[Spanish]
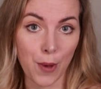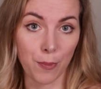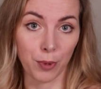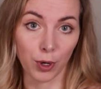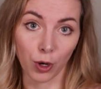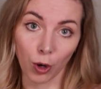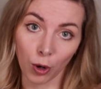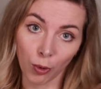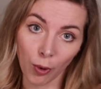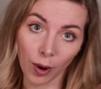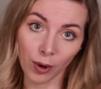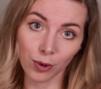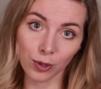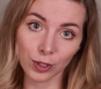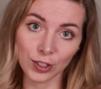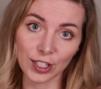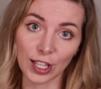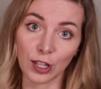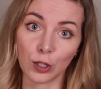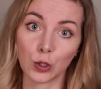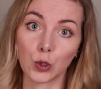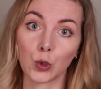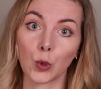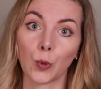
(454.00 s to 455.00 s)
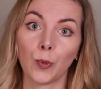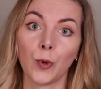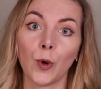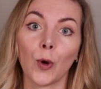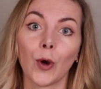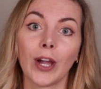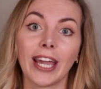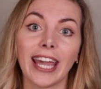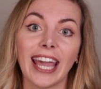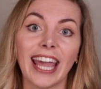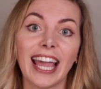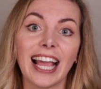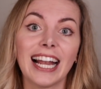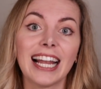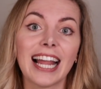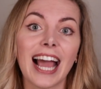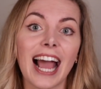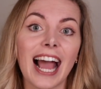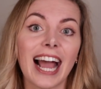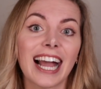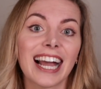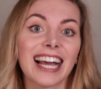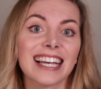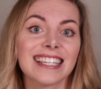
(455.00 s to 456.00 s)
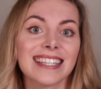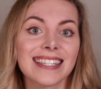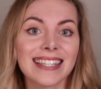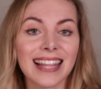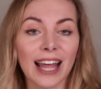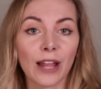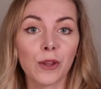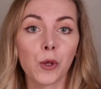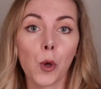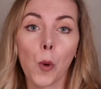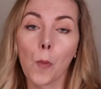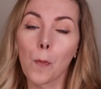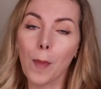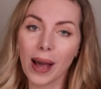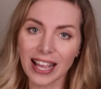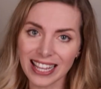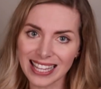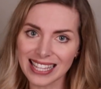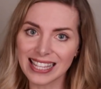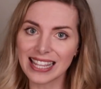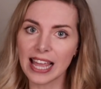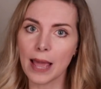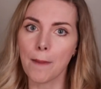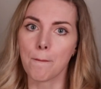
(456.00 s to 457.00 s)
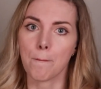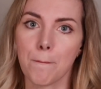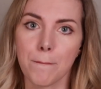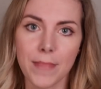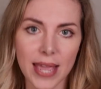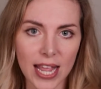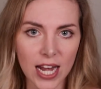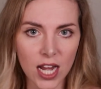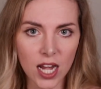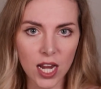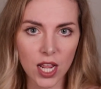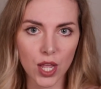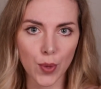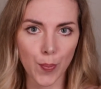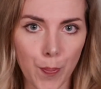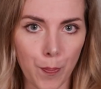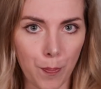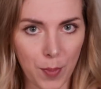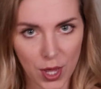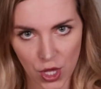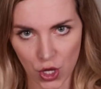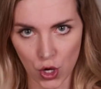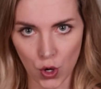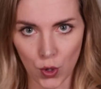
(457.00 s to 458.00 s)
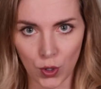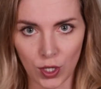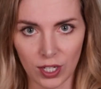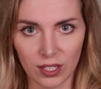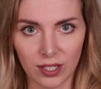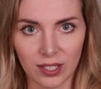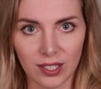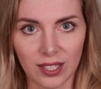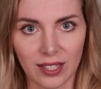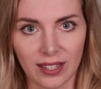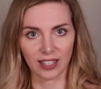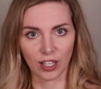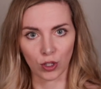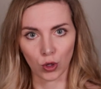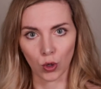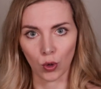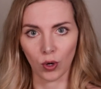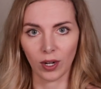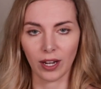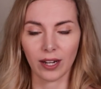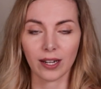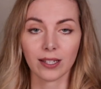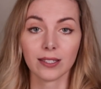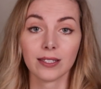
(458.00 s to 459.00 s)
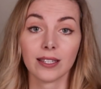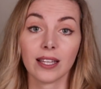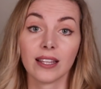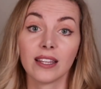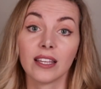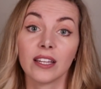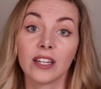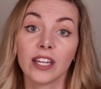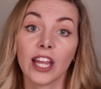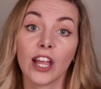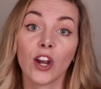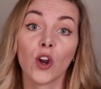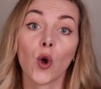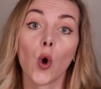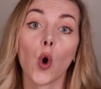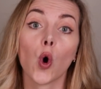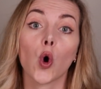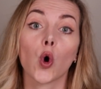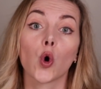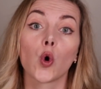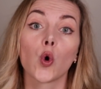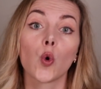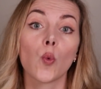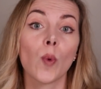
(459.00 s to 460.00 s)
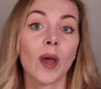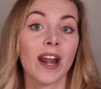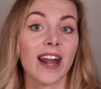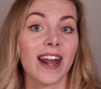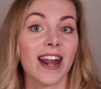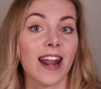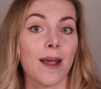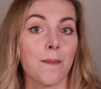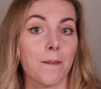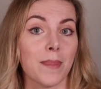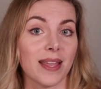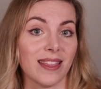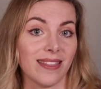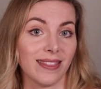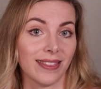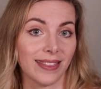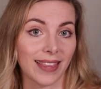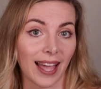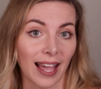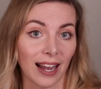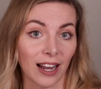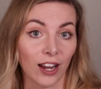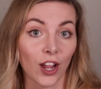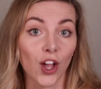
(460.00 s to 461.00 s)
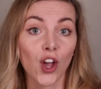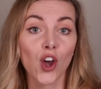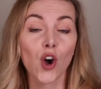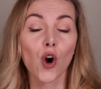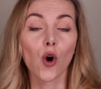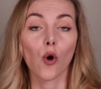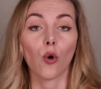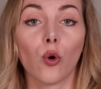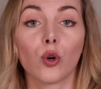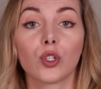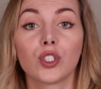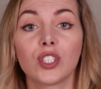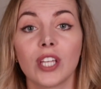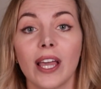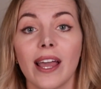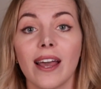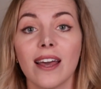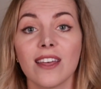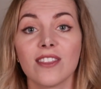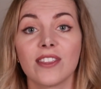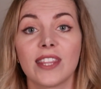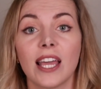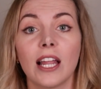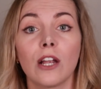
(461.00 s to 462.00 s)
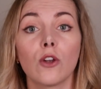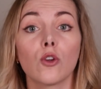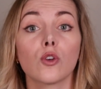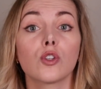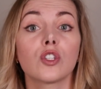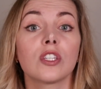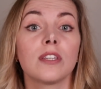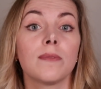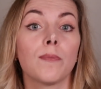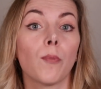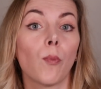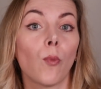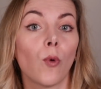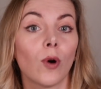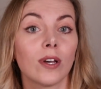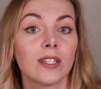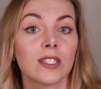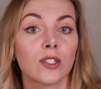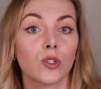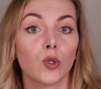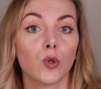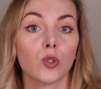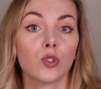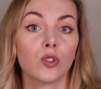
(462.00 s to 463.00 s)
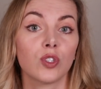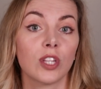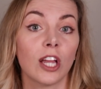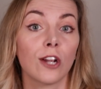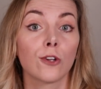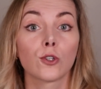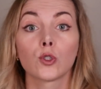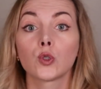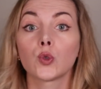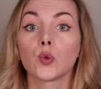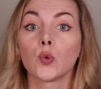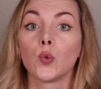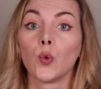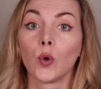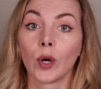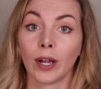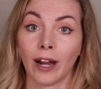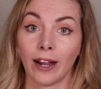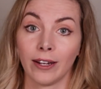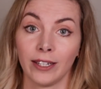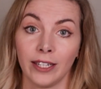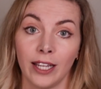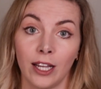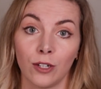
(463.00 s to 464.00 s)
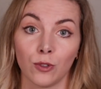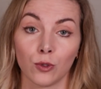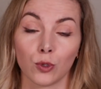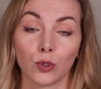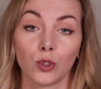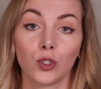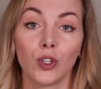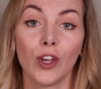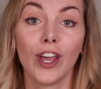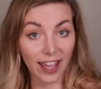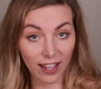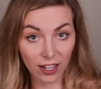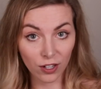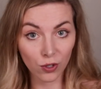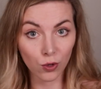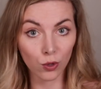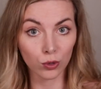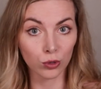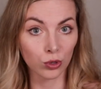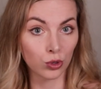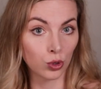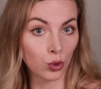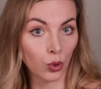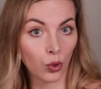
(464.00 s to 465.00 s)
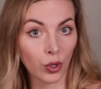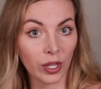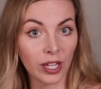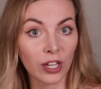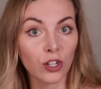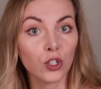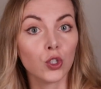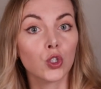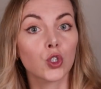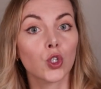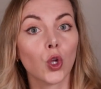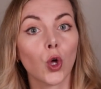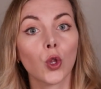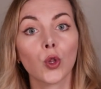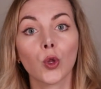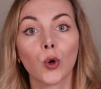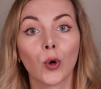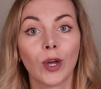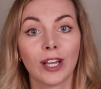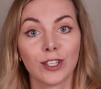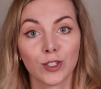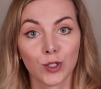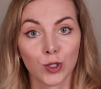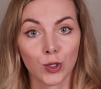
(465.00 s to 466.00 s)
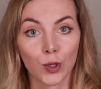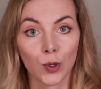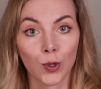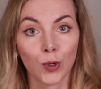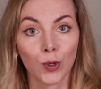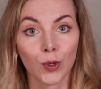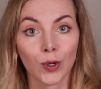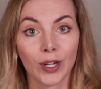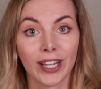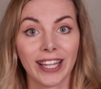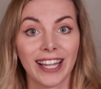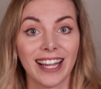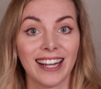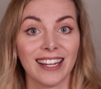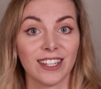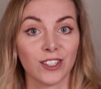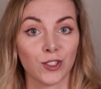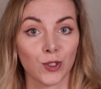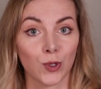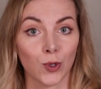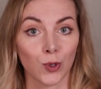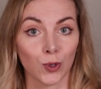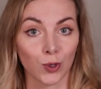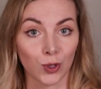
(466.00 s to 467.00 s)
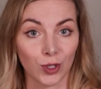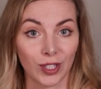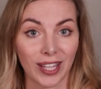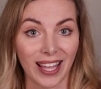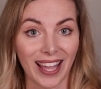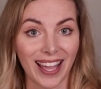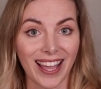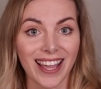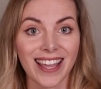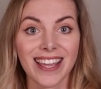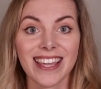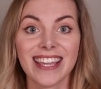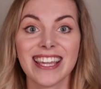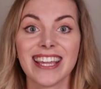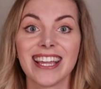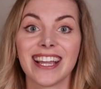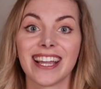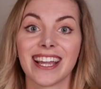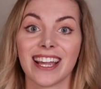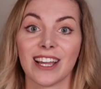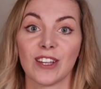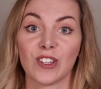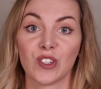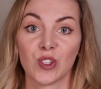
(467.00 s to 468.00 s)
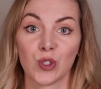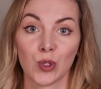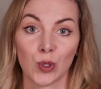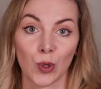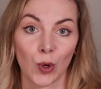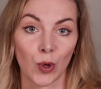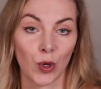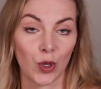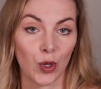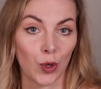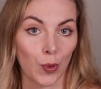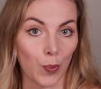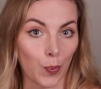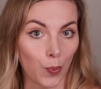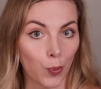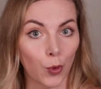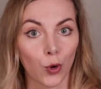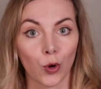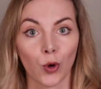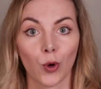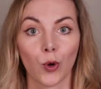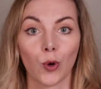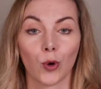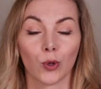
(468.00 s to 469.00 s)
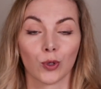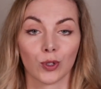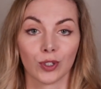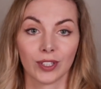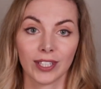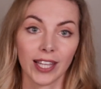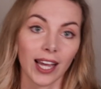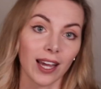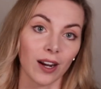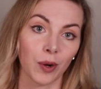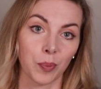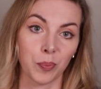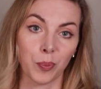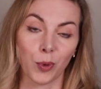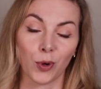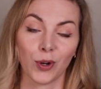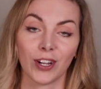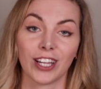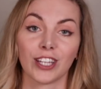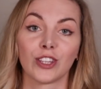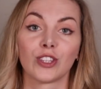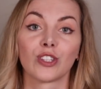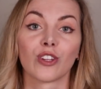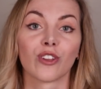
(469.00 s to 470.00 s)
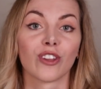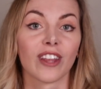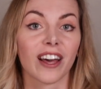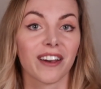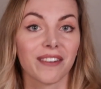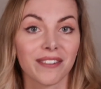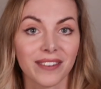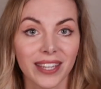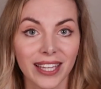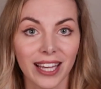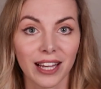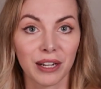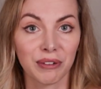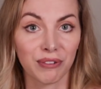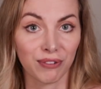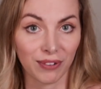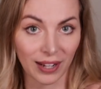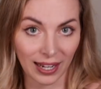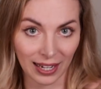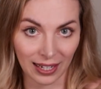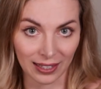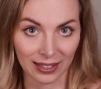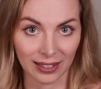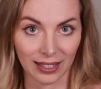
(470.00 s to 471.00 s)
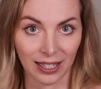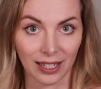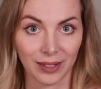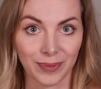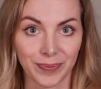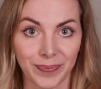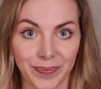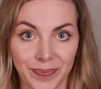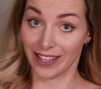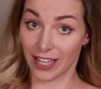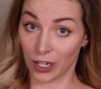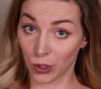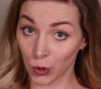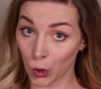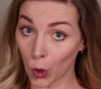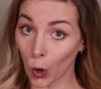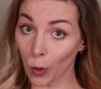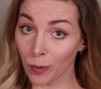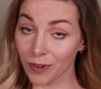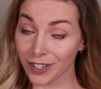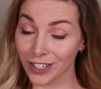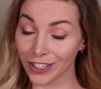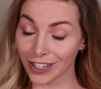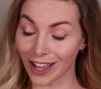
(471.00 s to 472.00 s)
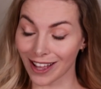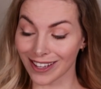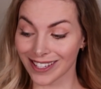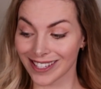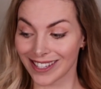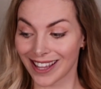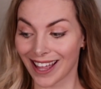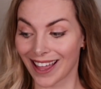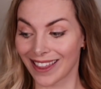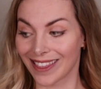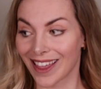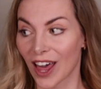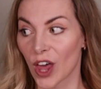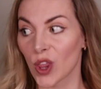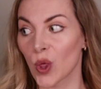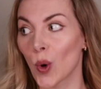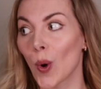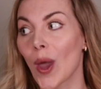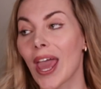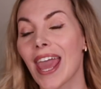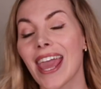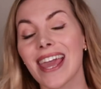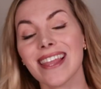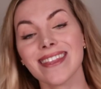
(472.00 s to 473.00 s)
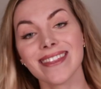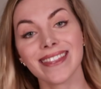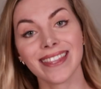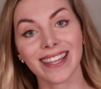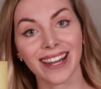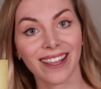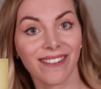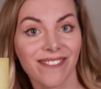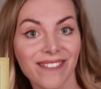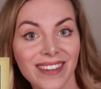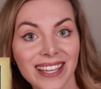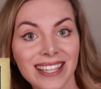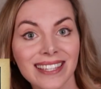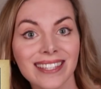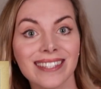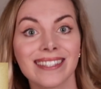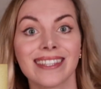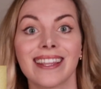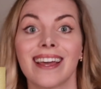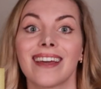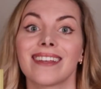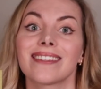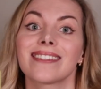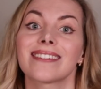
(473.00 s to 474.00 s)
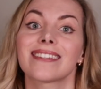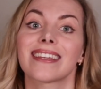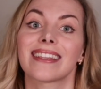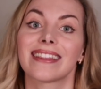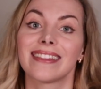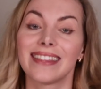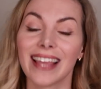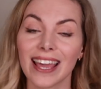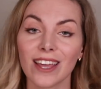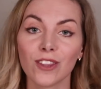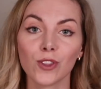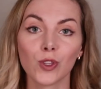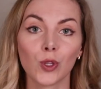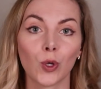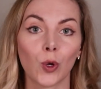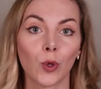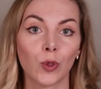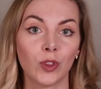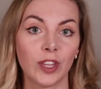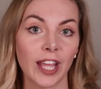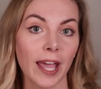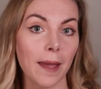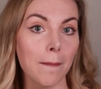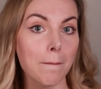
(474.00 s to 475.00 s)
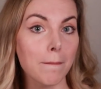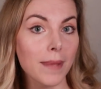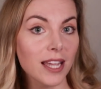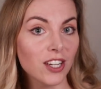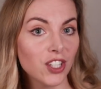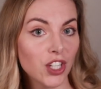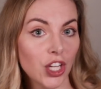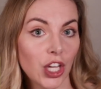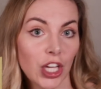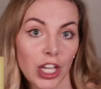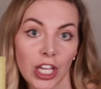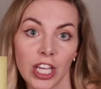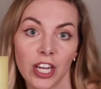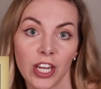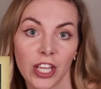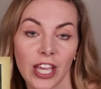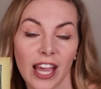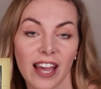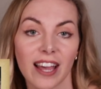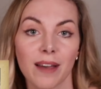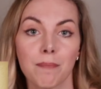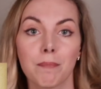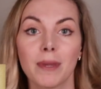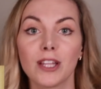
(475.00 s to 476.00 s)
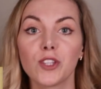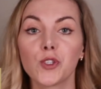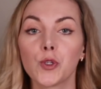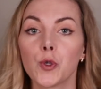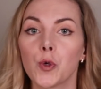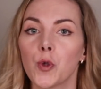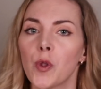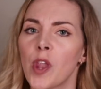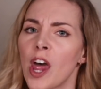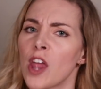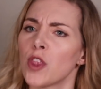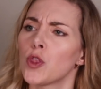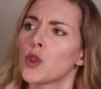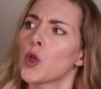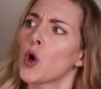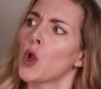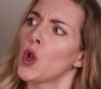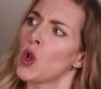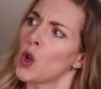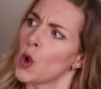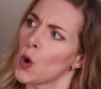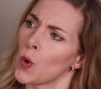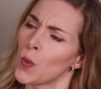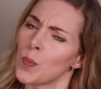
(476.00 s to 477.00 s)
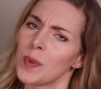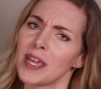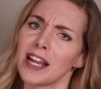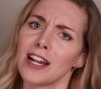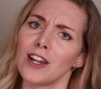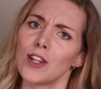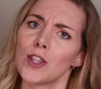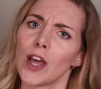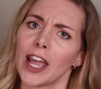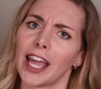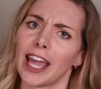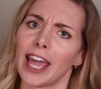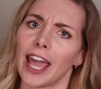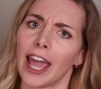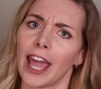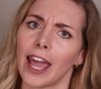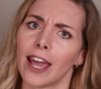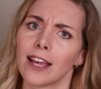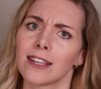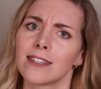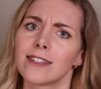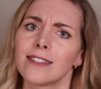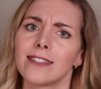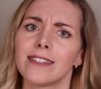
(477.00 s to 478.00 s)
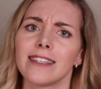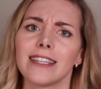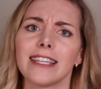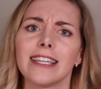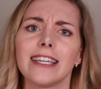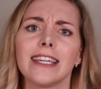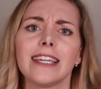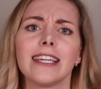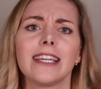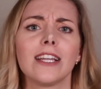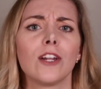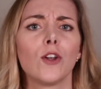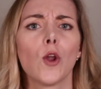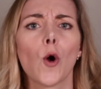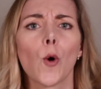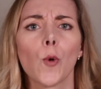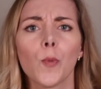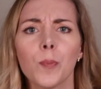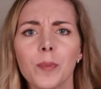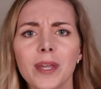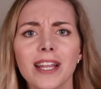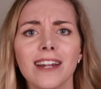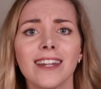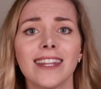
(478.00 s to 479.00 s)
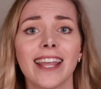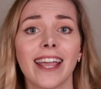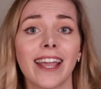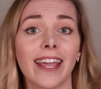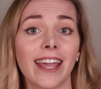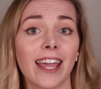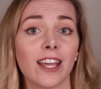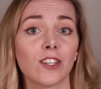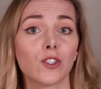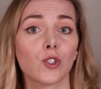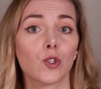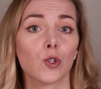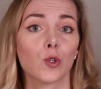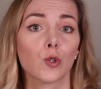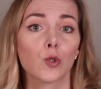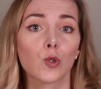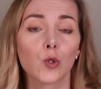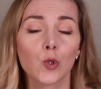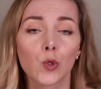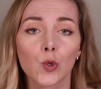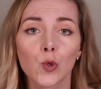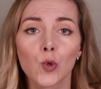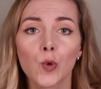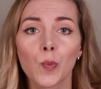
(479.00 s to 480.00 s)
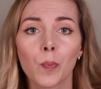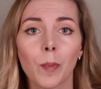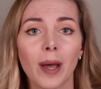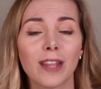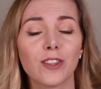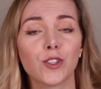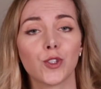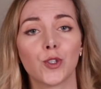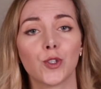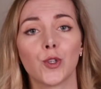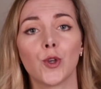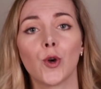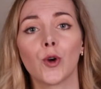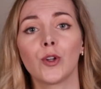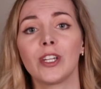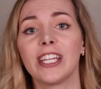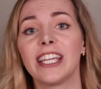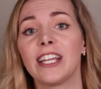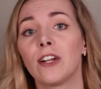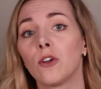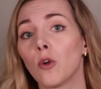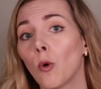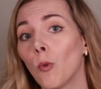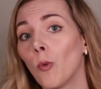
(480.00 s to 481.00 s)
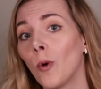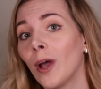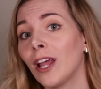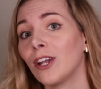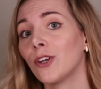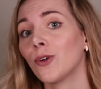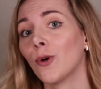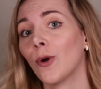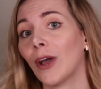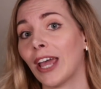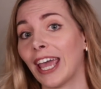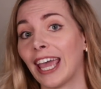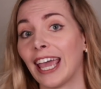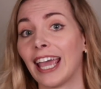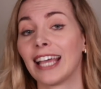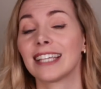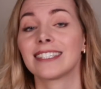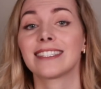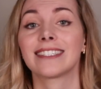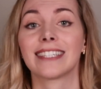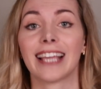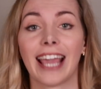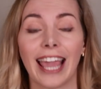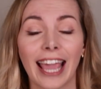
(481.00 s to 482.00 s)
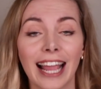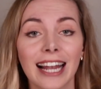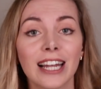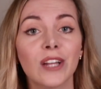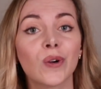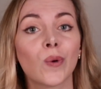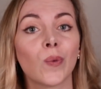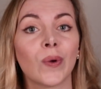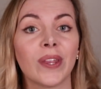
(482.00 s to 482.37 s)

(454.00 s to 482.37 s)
Pero luego se descubrió que él ha gastado más de mil millones de dólares de dinero gubernamental, o sea, de los impuestos de los ucranianos, en construir todo esto que les conté y que estoy por contar, porque todavía falta. Yanukovych hasta ha dado entrevistas dentro de Meshigiria mencionando lo humilde que es y lo humilde que es su mansión y lo bueno que es él